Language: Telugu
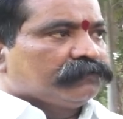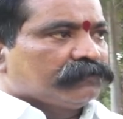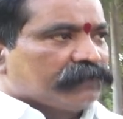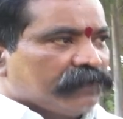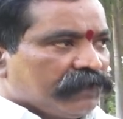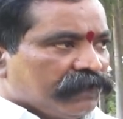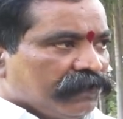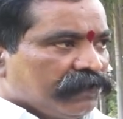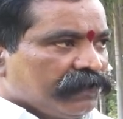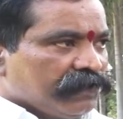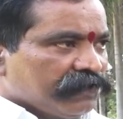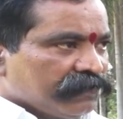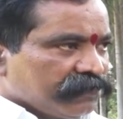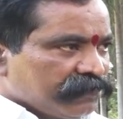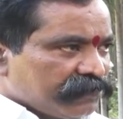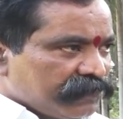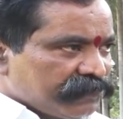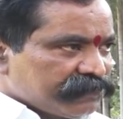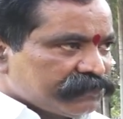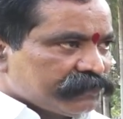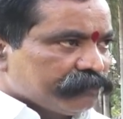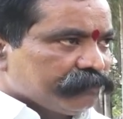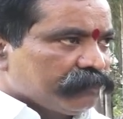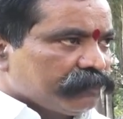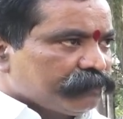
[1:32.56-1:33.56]
తెలంగాణ
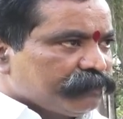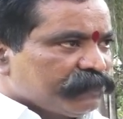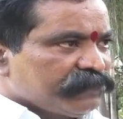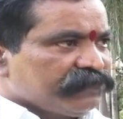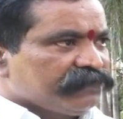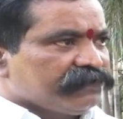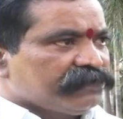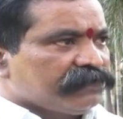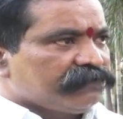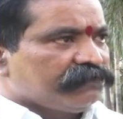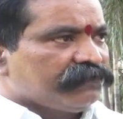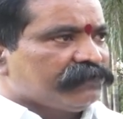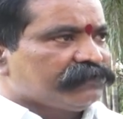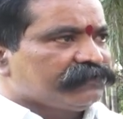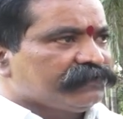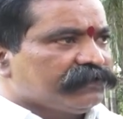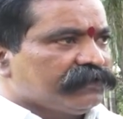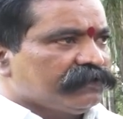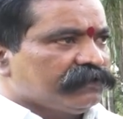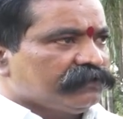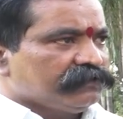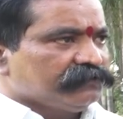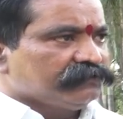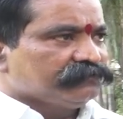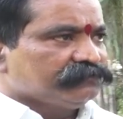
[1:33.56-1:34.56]
రాష్ట్రం ఏర్పడిన తర్వాత
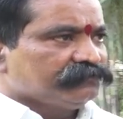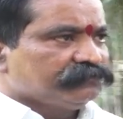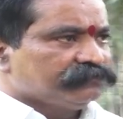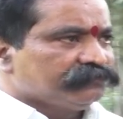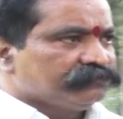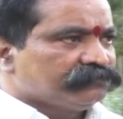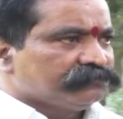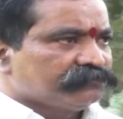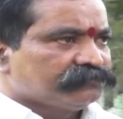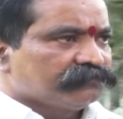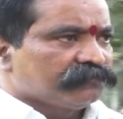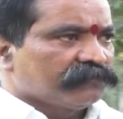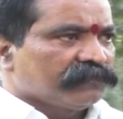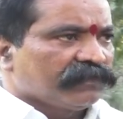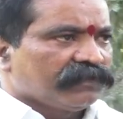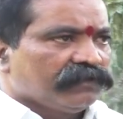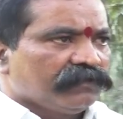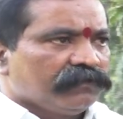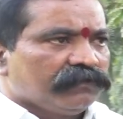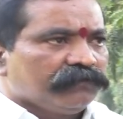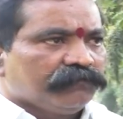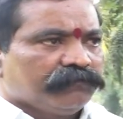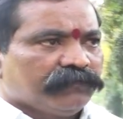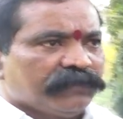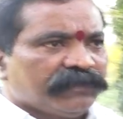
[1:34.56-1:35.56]

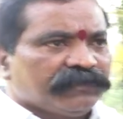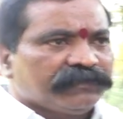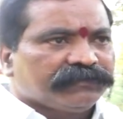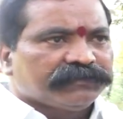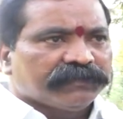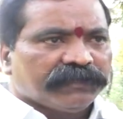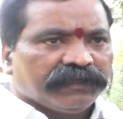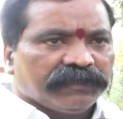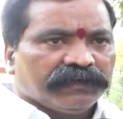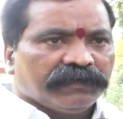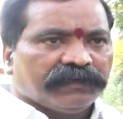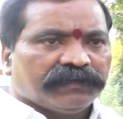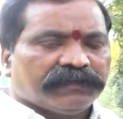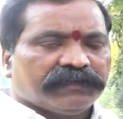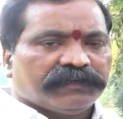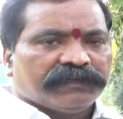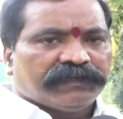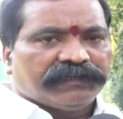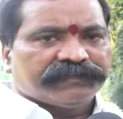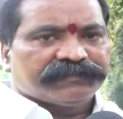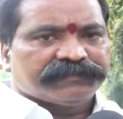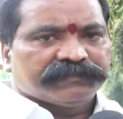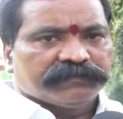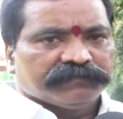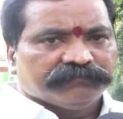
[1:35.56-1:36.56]
మరి తెలంగాణ
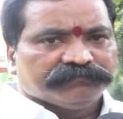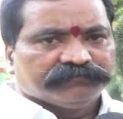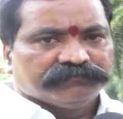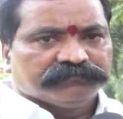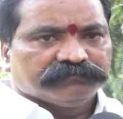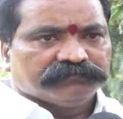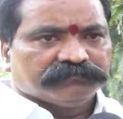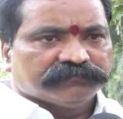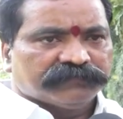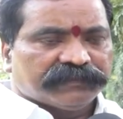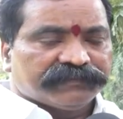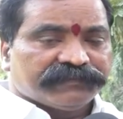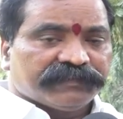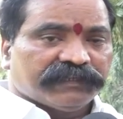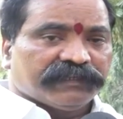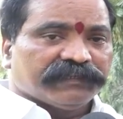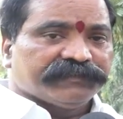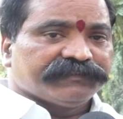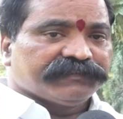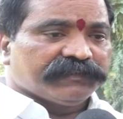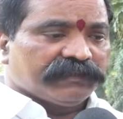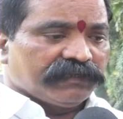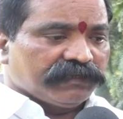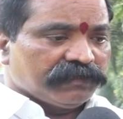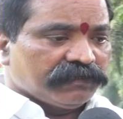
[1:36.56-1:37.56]
రాష్ట్రం
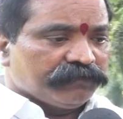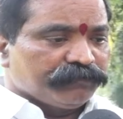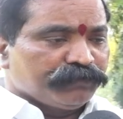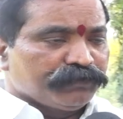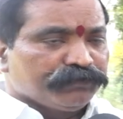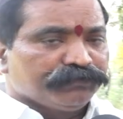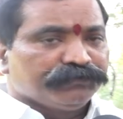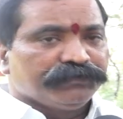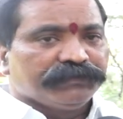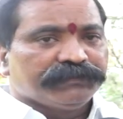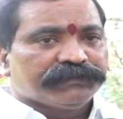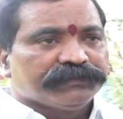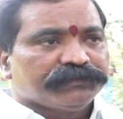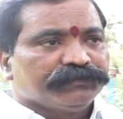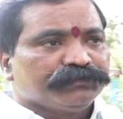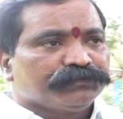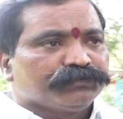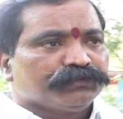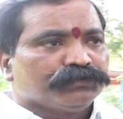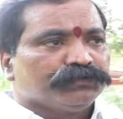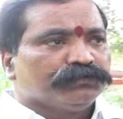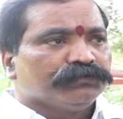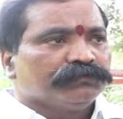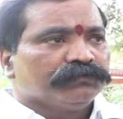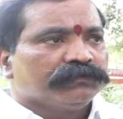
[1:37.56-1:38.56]
అంచెలంచెలుగా అభివృద్ధి
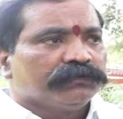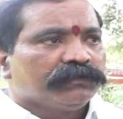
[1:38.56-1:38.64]
చెందుతూ